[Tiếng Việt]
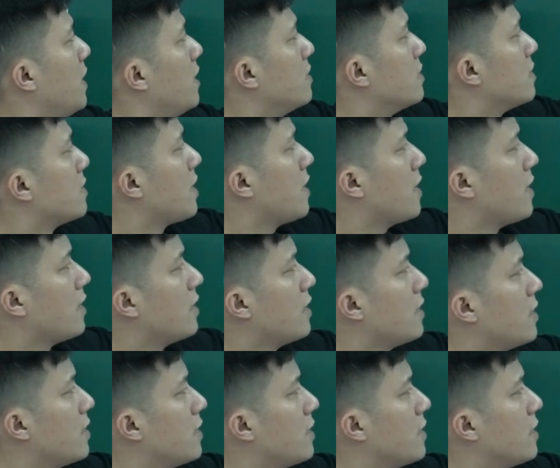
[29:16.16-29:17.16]
B, ẩn C.
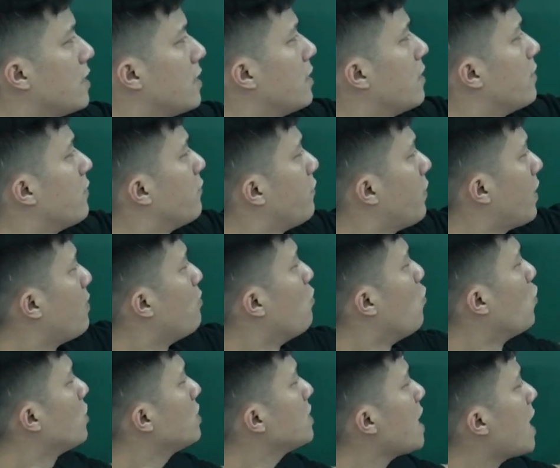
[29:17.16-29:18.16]
Vậy
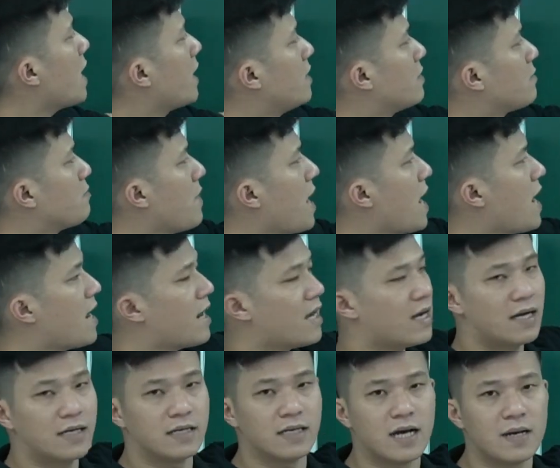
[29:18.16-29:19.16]
muốn giải được 3
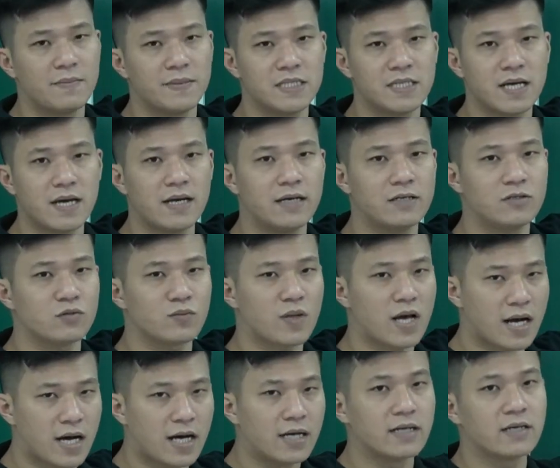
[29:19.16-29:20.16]
ẩn ABC chúng
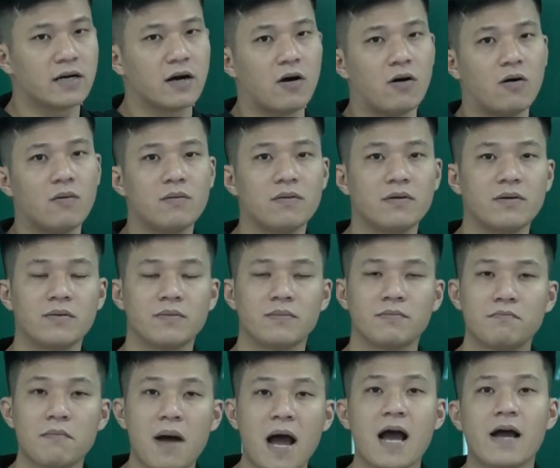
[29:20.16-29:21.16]
ta cần có
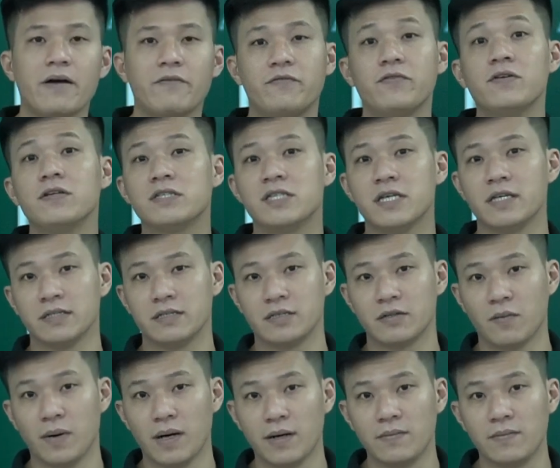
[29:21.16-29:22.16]
3 phương trình
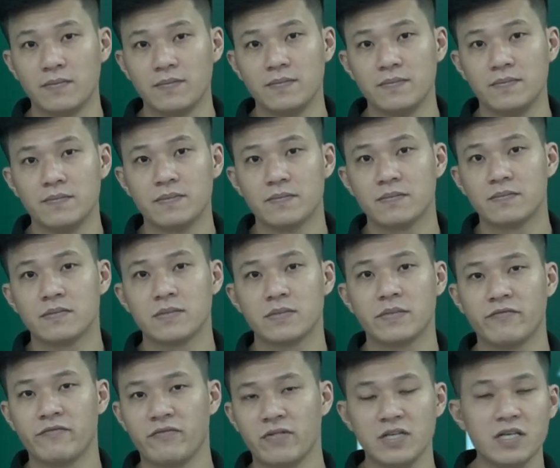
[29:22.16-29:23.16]
đúng không?
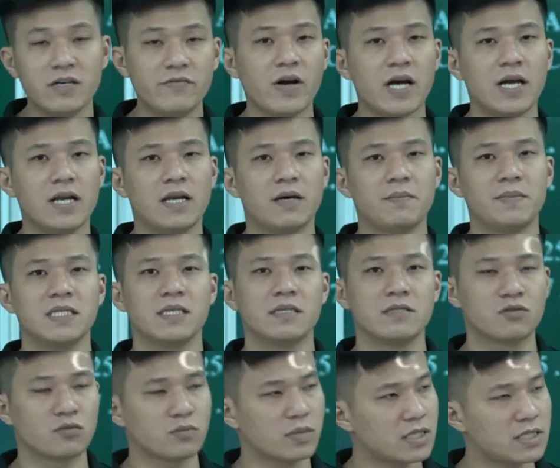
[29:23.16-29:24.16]
Vậy như vậy là bây
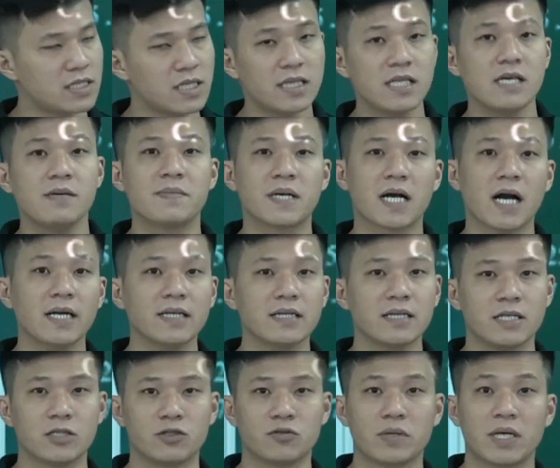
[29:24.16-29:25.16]
giờ chúng ta sẽ tìm cách
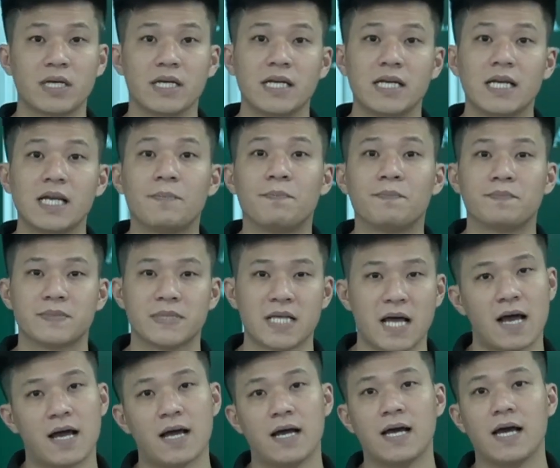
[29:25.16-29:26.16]
để chúng ta đi lập
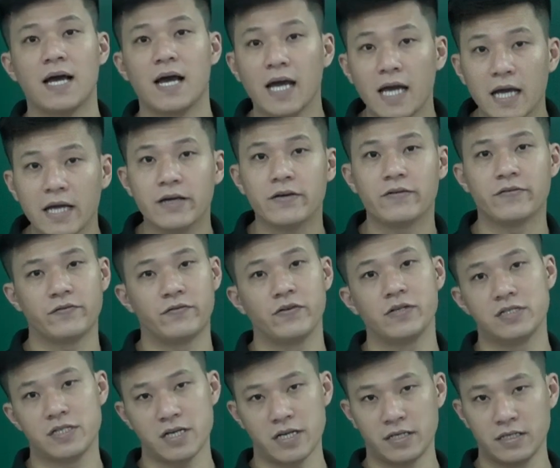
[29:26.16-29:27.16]
ra hệ
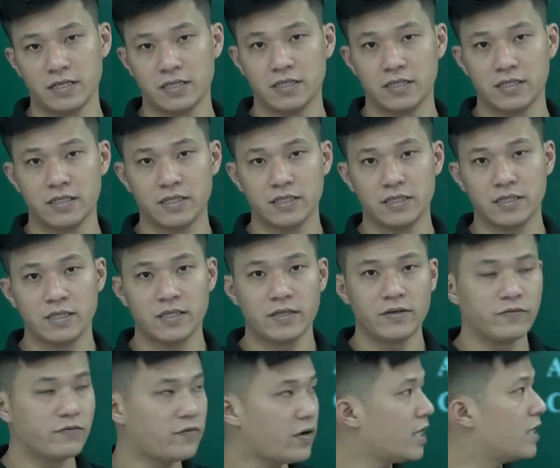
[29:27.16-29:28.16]
phương trình.
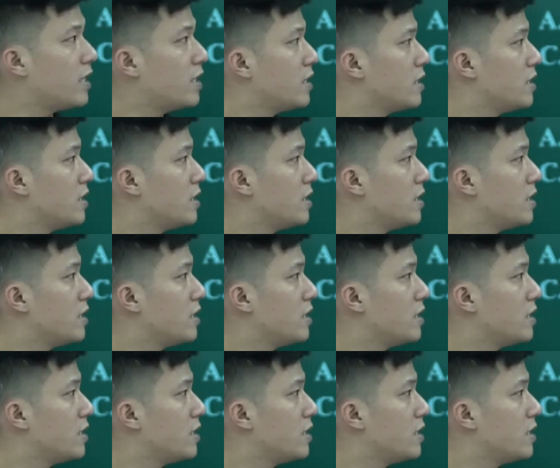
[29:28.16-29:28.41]
Vậy